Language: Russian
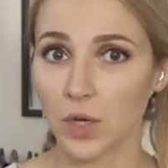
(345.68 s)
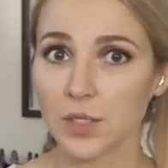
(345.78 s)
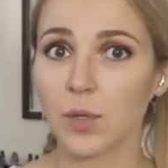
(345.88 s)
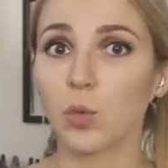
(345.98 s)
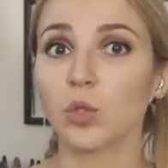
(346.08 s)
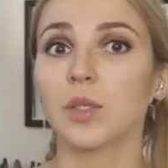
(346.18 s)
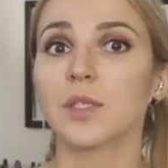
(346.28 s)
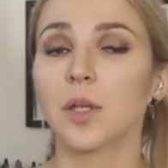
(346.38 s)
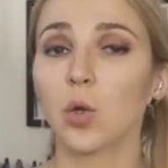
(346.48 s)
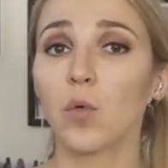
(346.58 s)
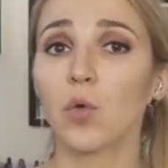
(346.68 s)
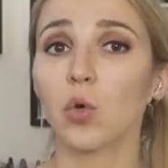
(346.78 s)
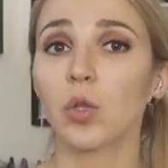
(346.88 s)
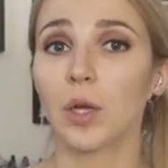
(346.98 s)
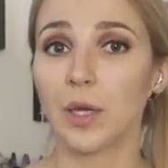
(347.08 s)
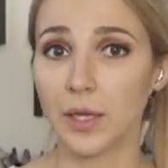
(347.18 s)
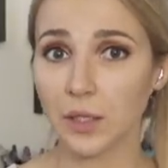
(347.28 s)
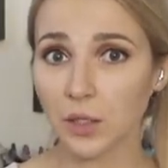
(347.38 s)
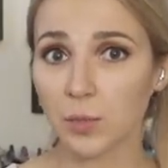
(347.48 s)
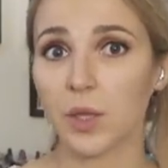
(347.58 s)
раз работала с такого рода
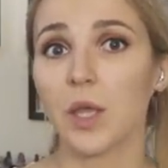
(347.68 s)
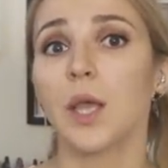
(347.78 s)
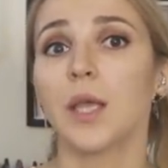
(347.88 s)
клиентами